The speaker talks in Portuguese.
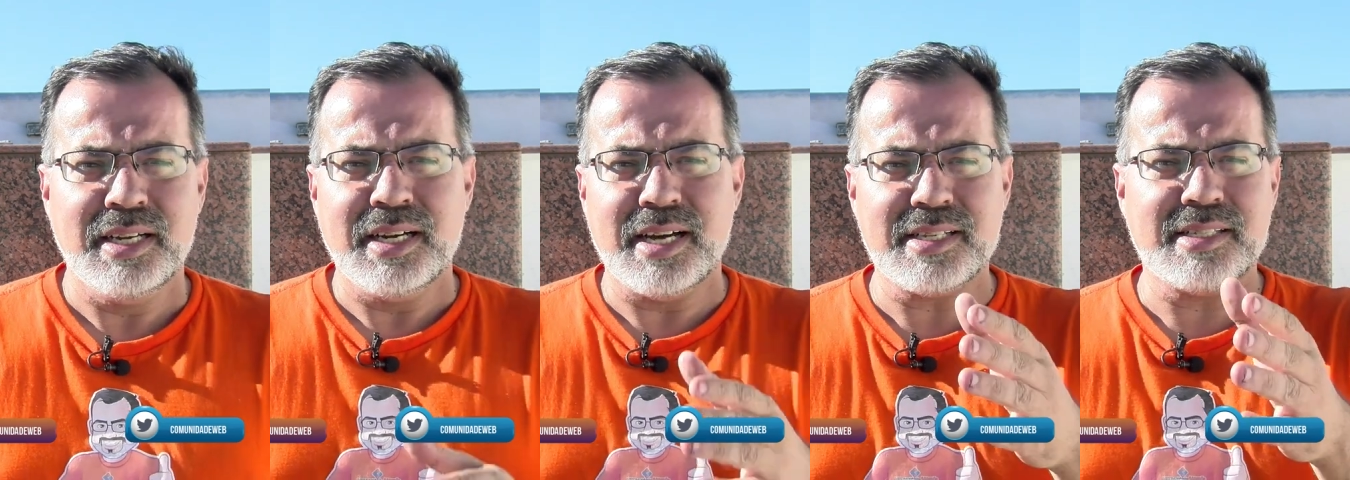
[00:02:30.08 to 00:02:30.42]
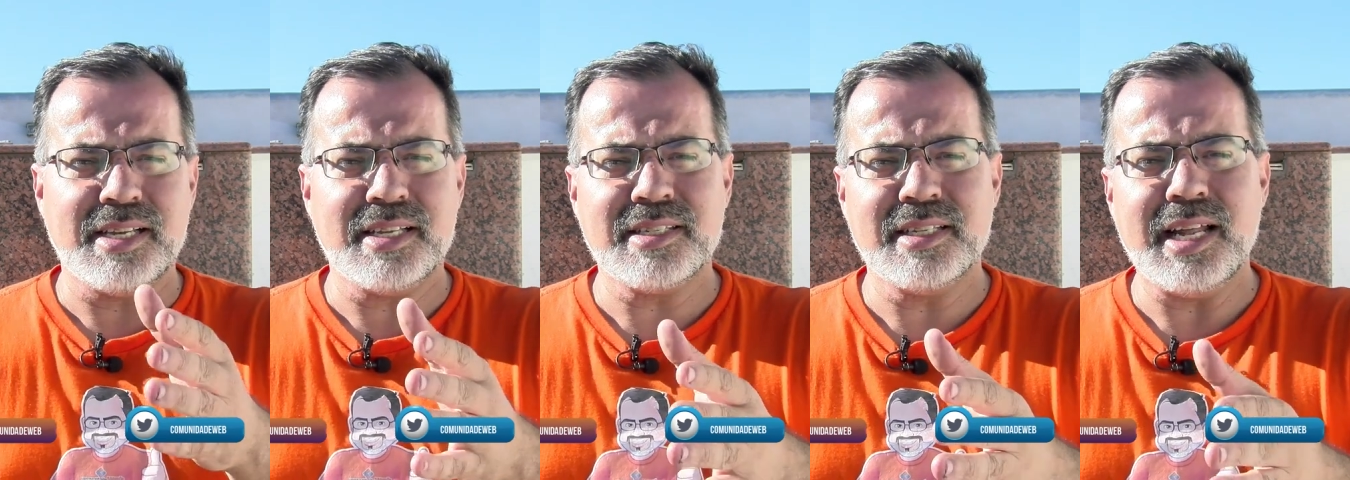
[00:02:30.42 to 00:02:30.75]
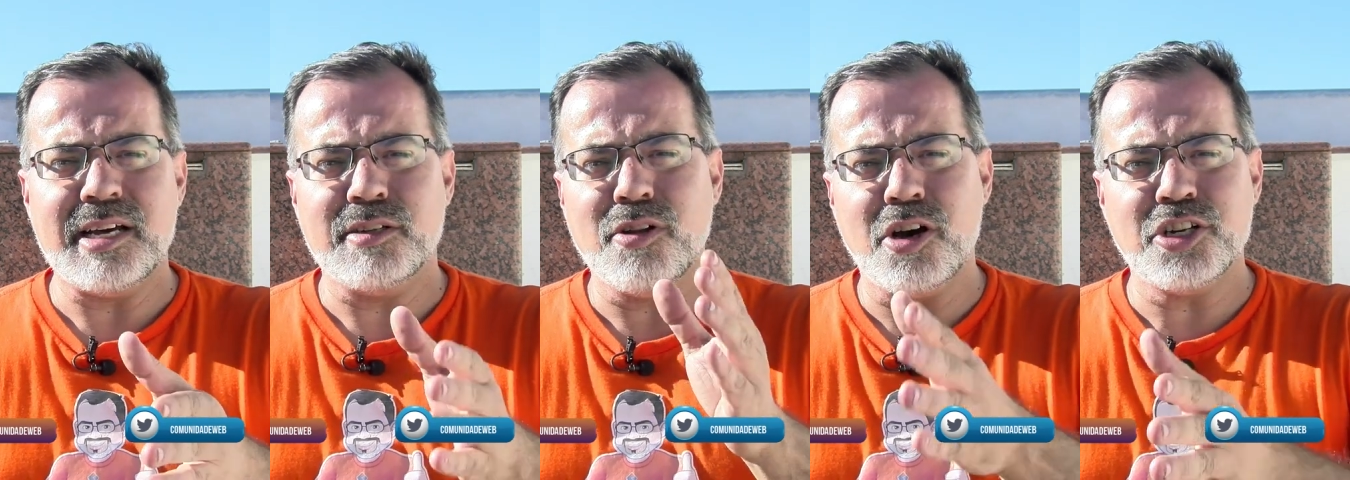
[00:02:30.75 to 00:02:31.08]
acesse
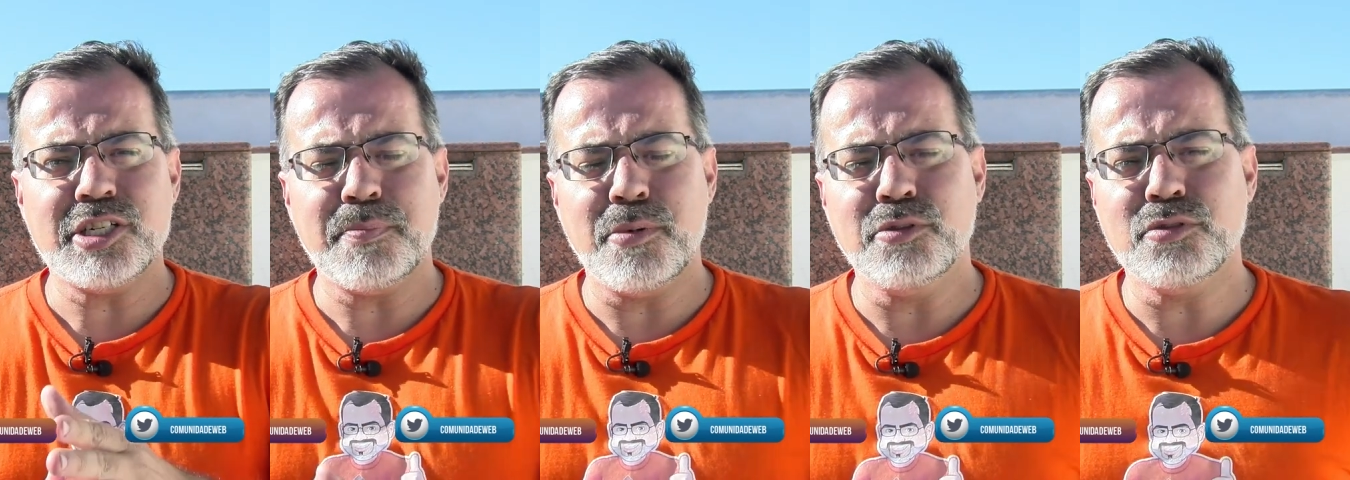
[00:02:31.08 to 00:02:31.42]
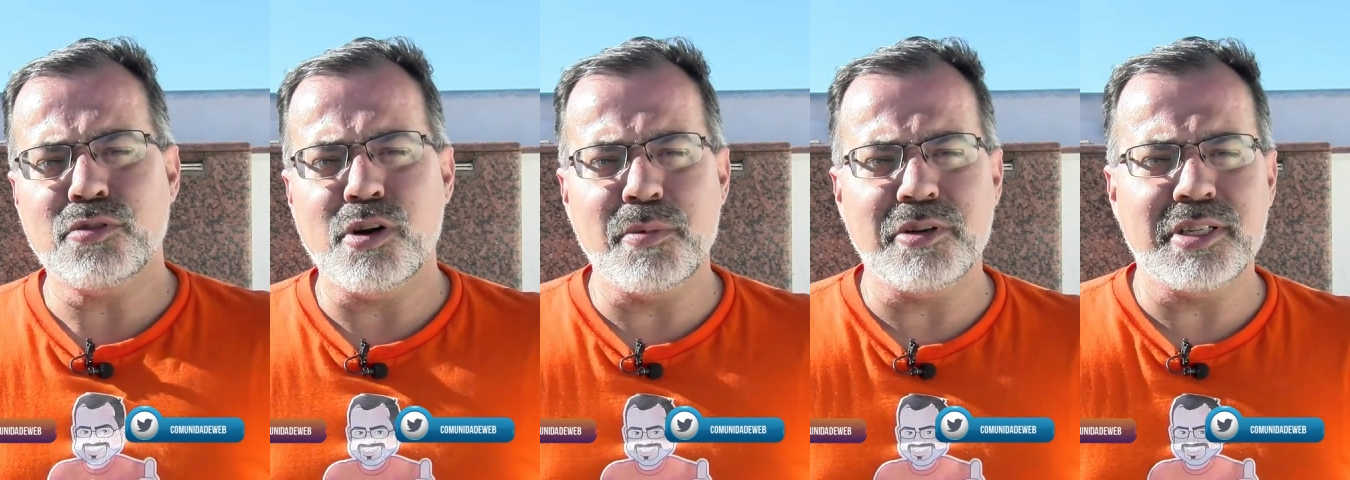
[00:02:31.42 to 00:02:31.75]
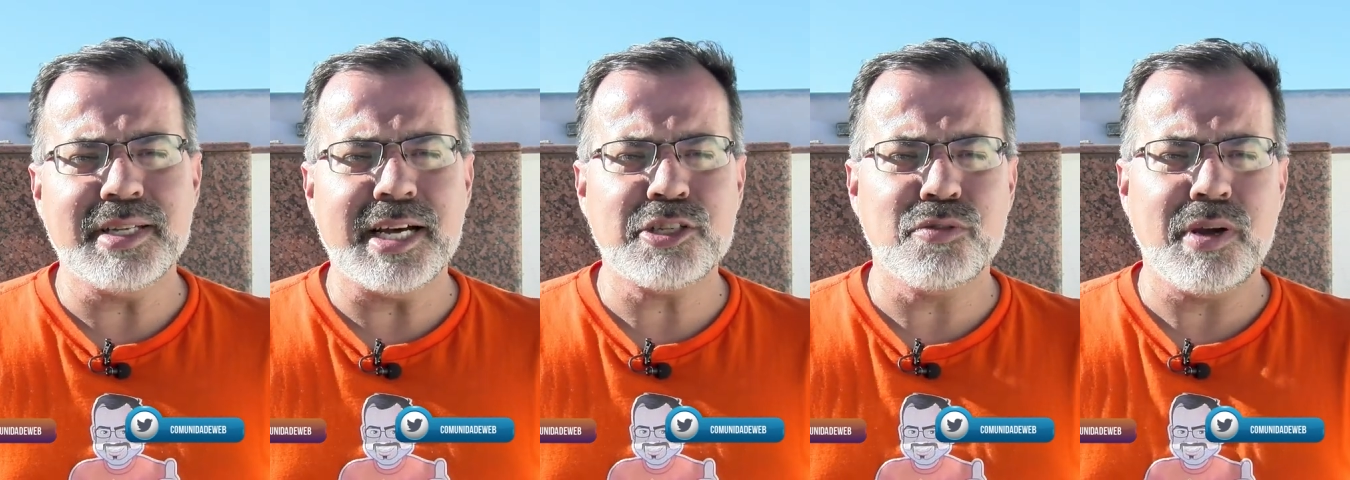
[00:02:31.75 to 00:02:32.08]
lá
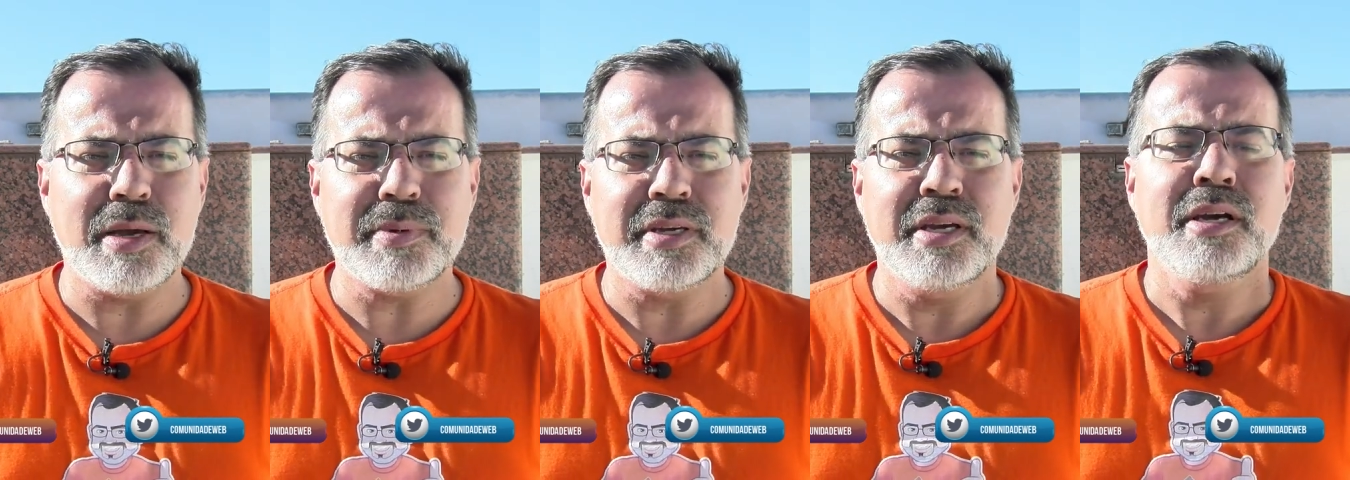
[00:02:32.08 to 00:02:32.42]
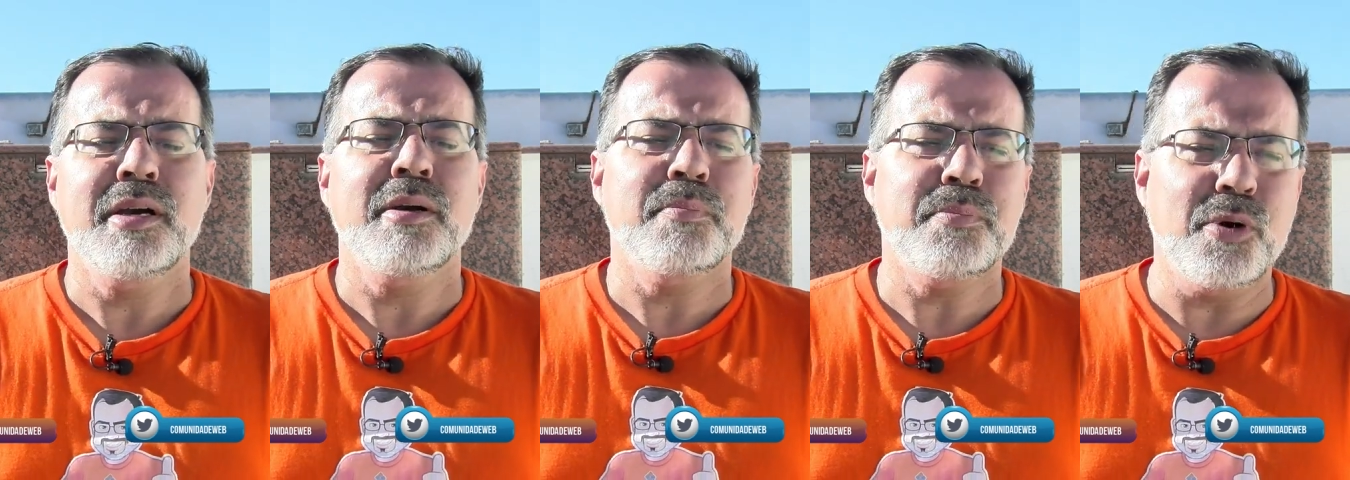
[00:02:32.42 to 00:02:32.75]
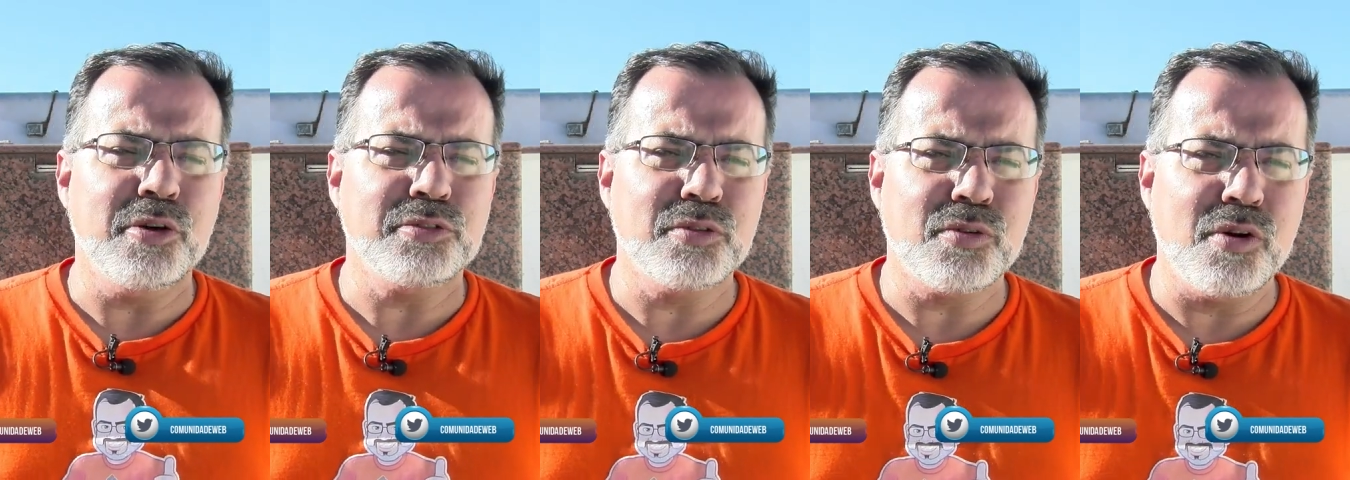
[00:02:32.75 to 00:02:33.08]

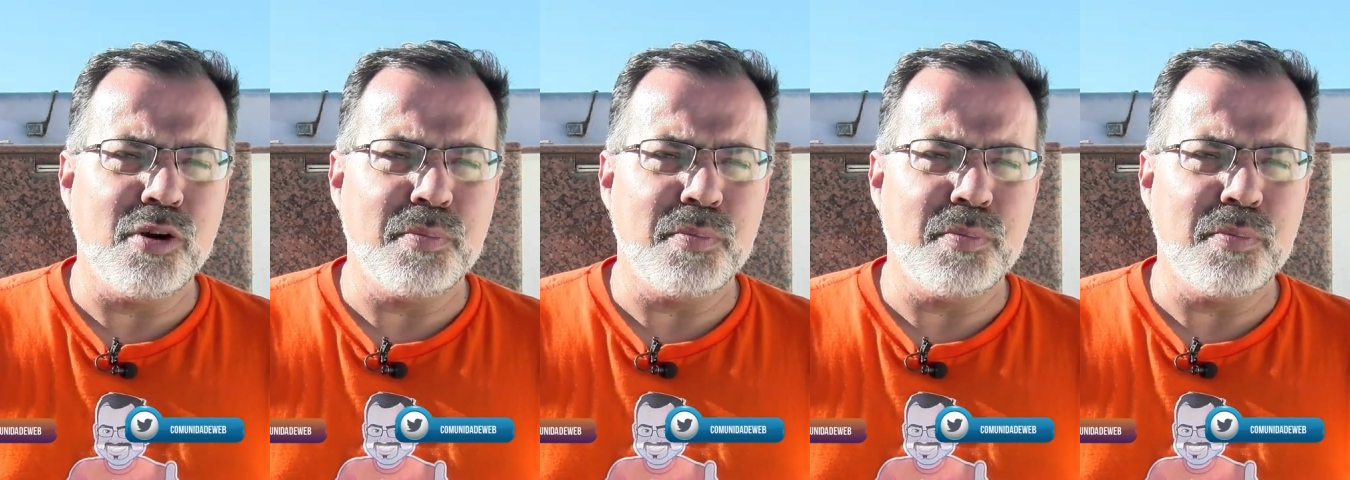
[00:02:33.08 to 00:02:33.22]
loja.comunidadeweb.com.br